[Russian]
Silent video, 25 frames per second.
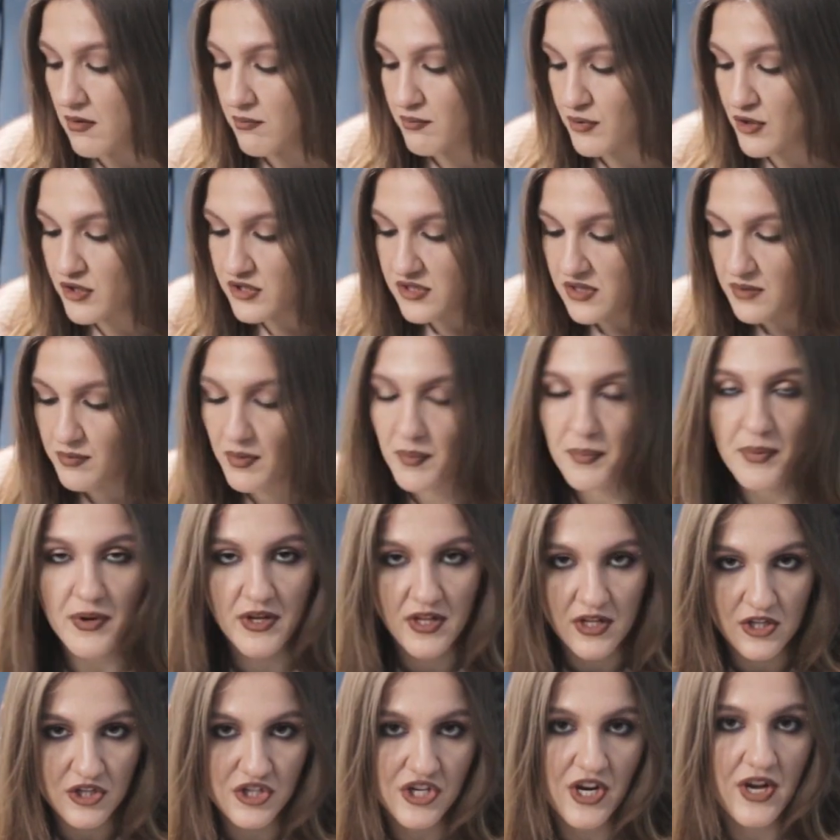Просто мы
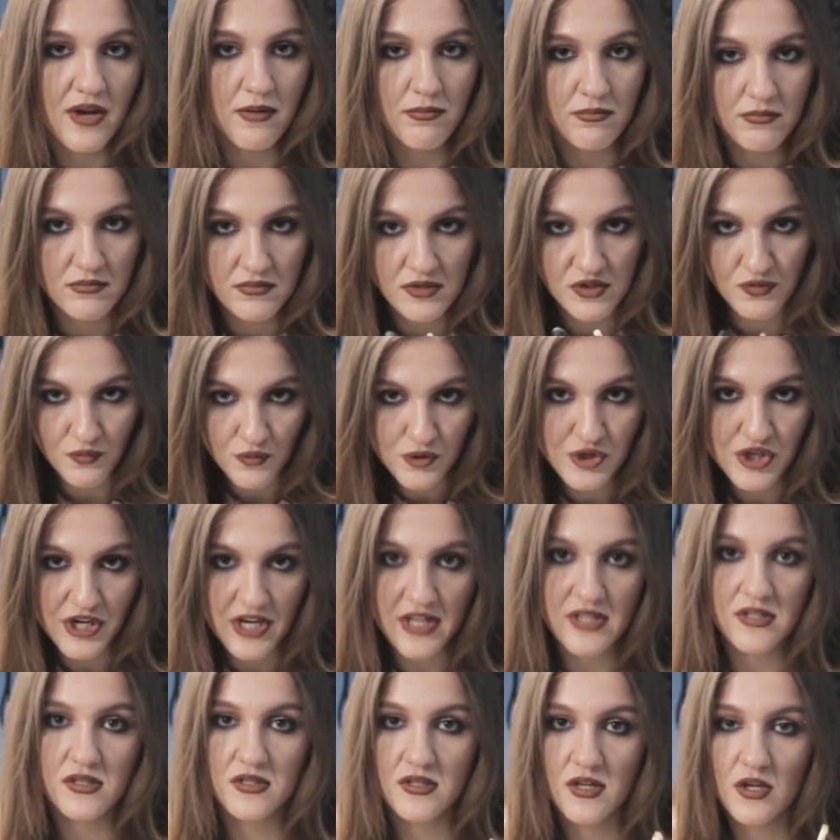продолжаем
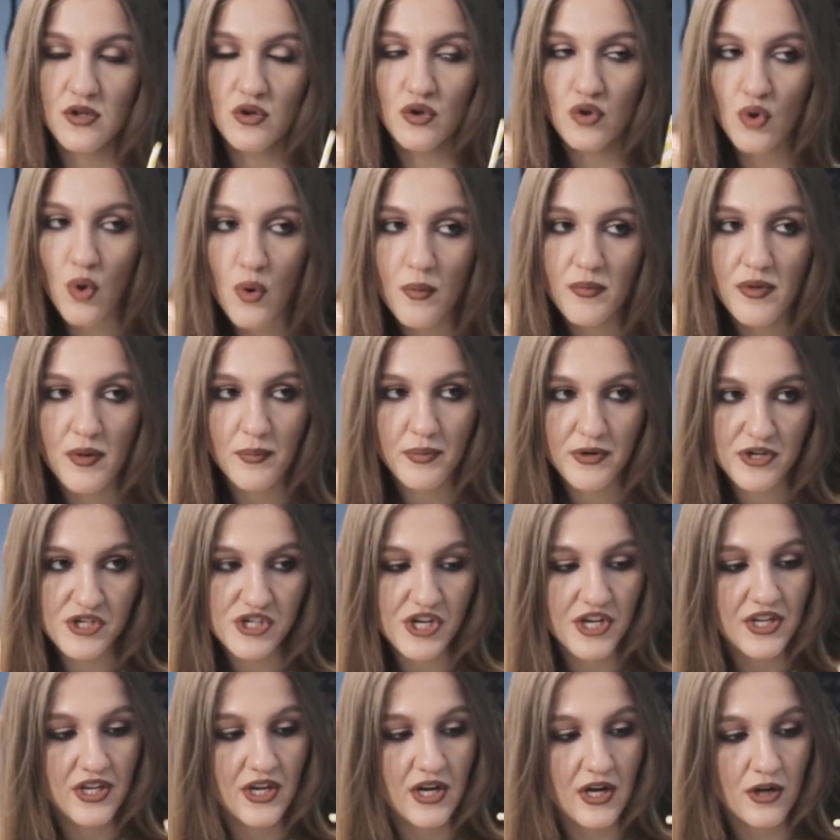звучать на том
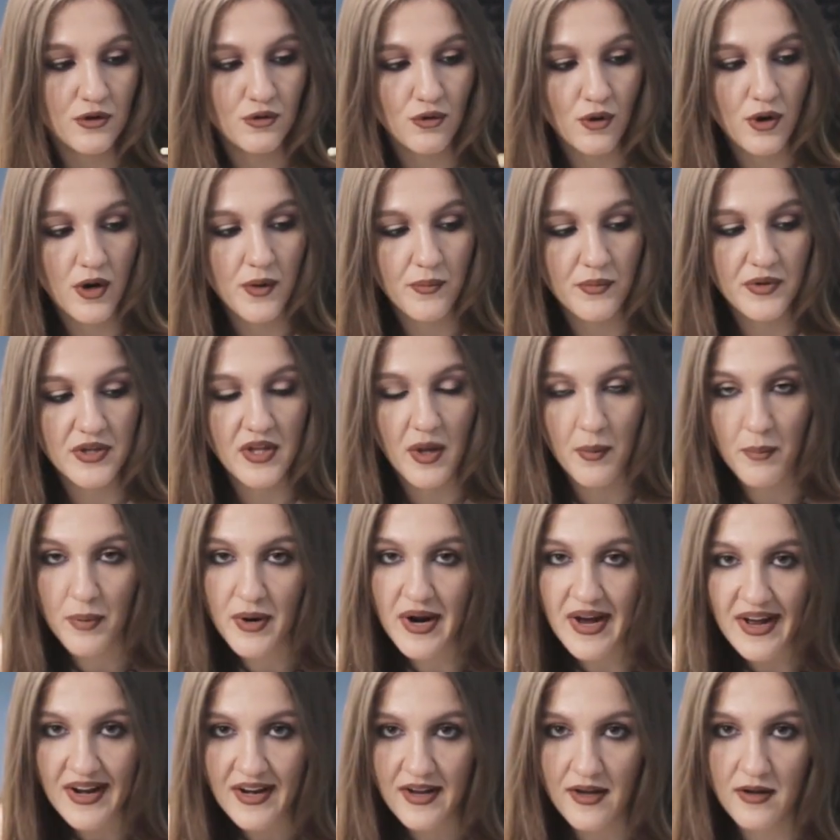напряжении, которое мы
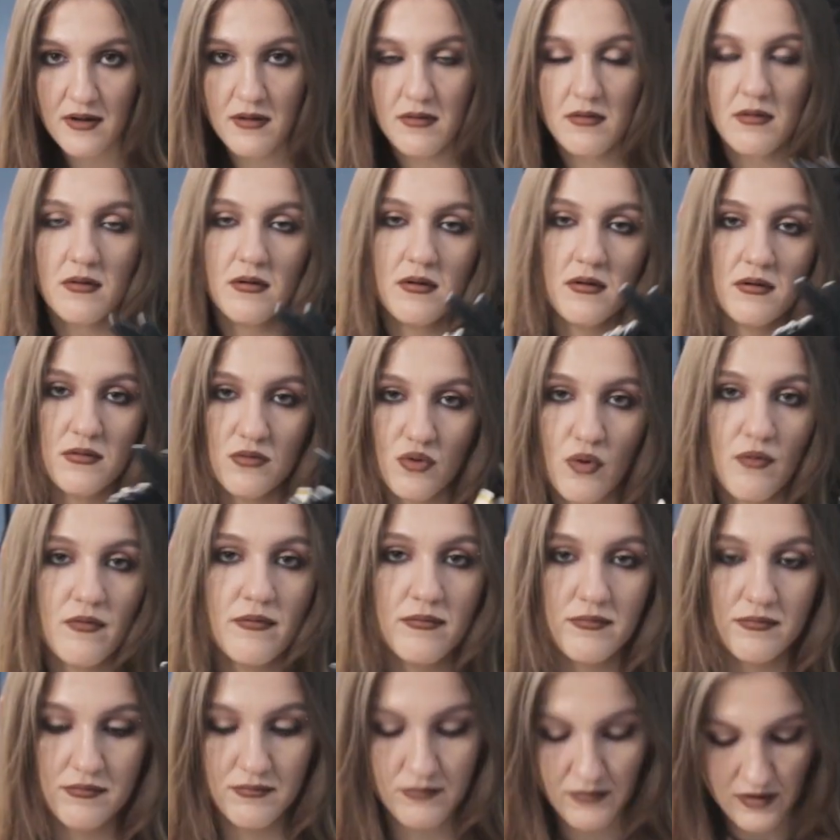набрали, э,
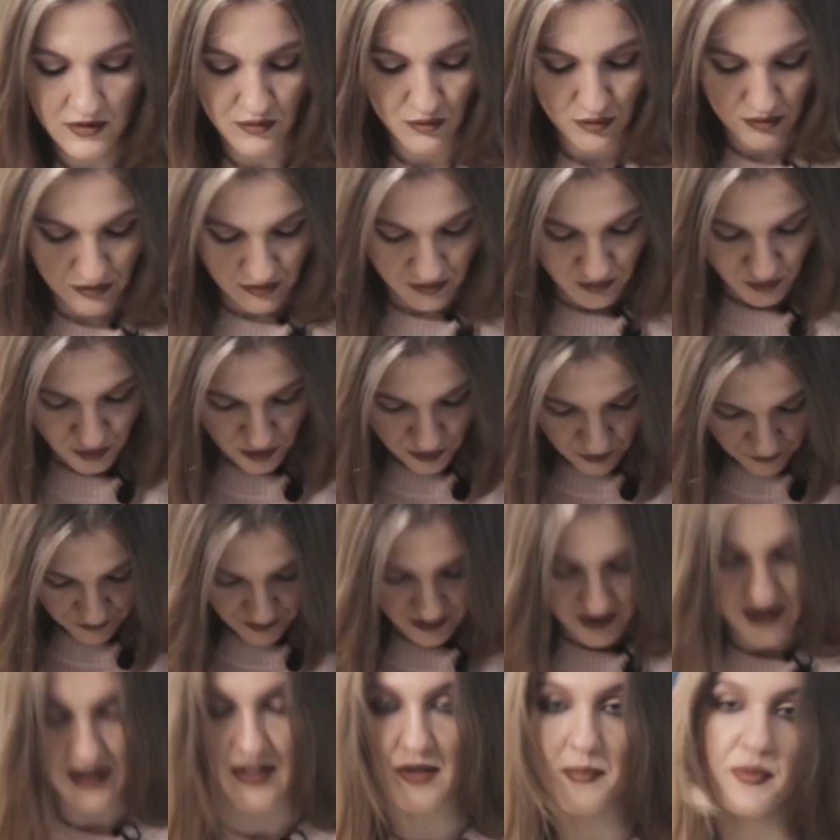том, условно
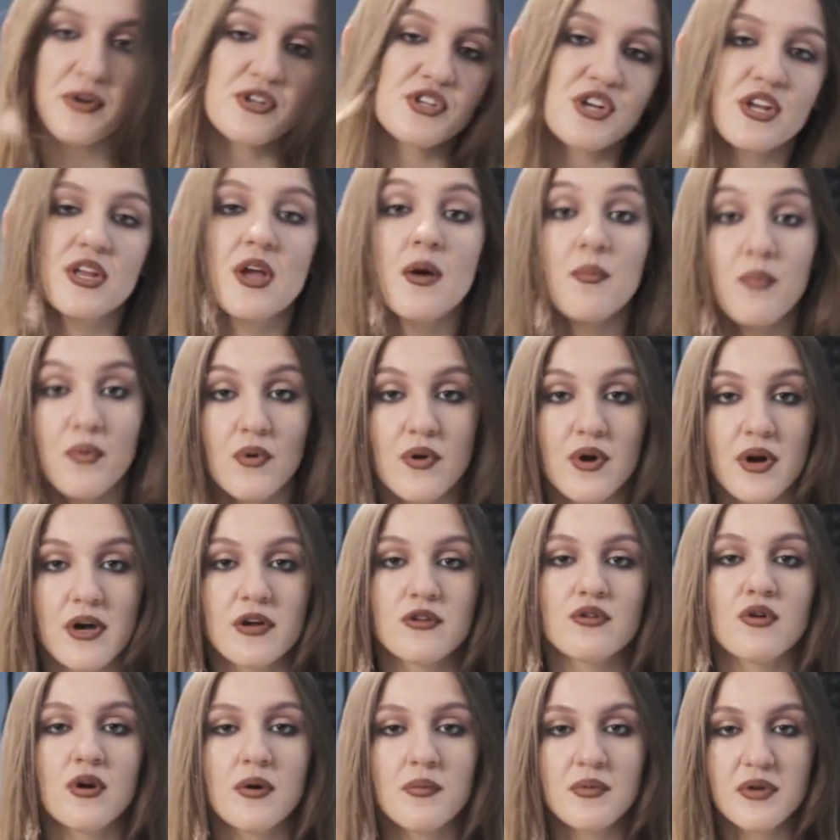говоря, напряжение поры,
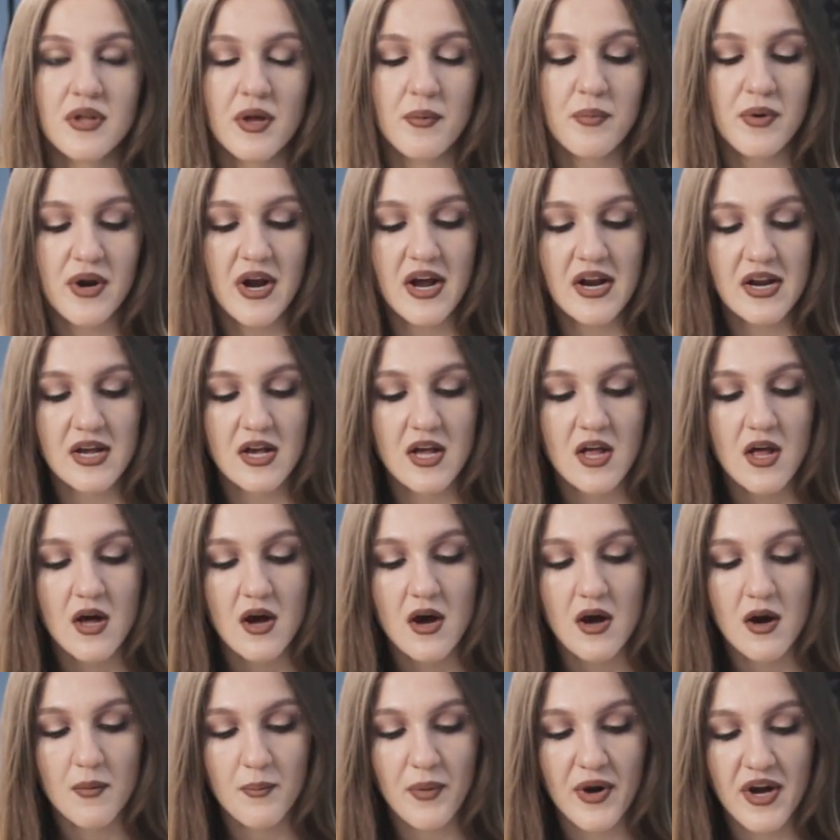которое мы набрали,
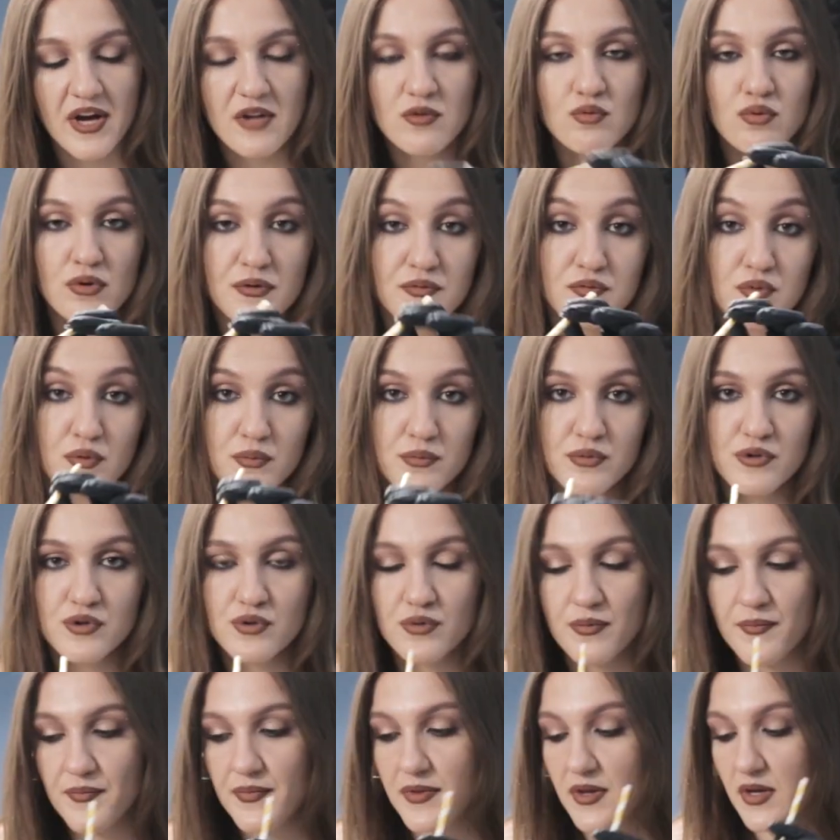пока дули в
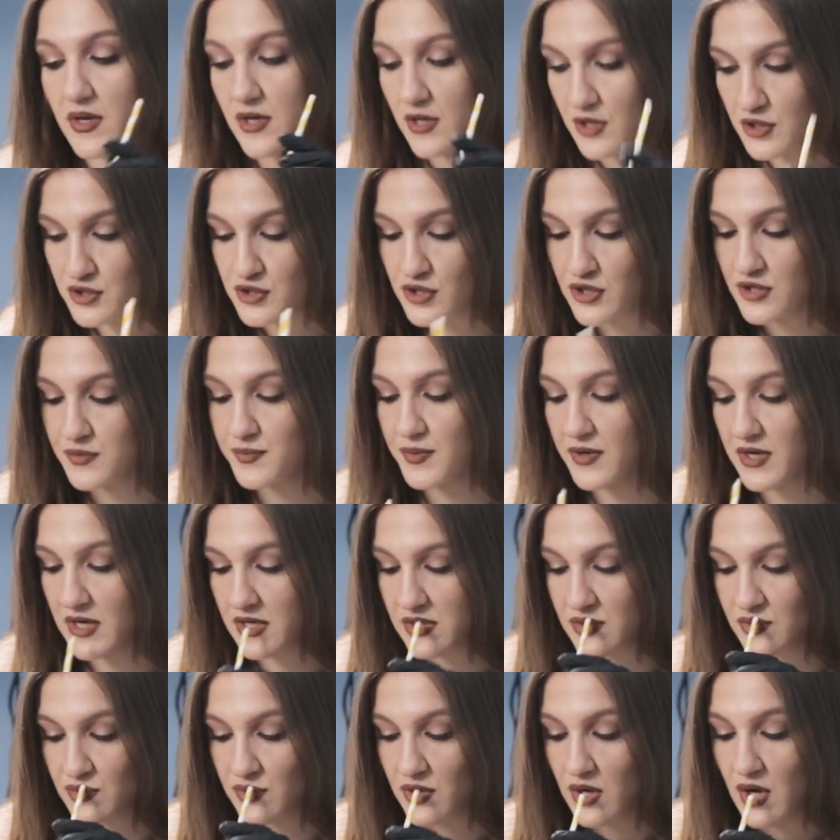трубочку. Еще раз
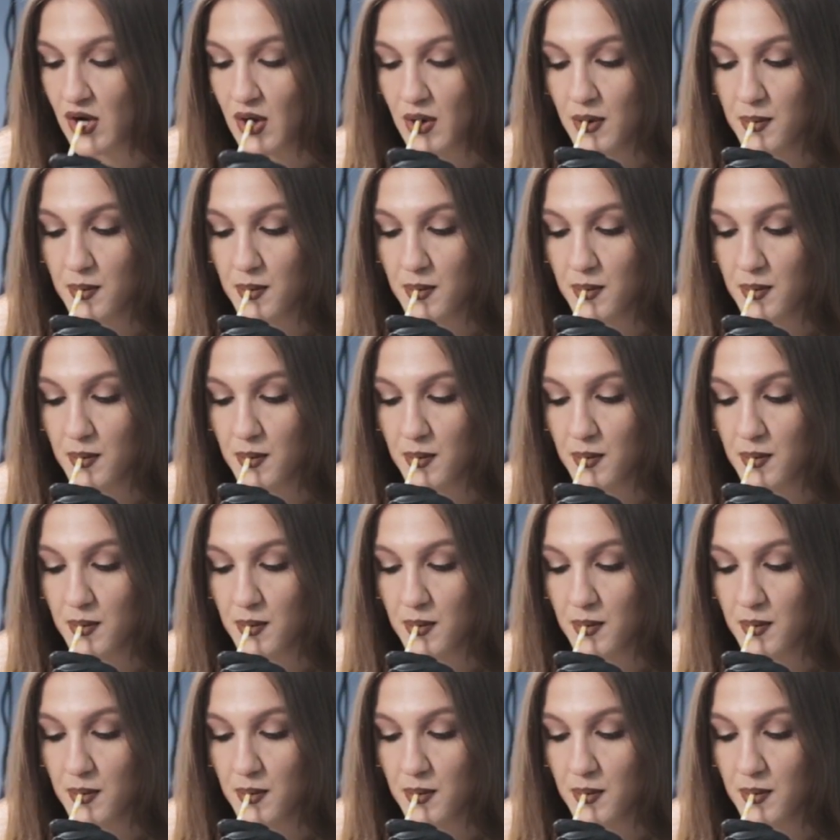показываю.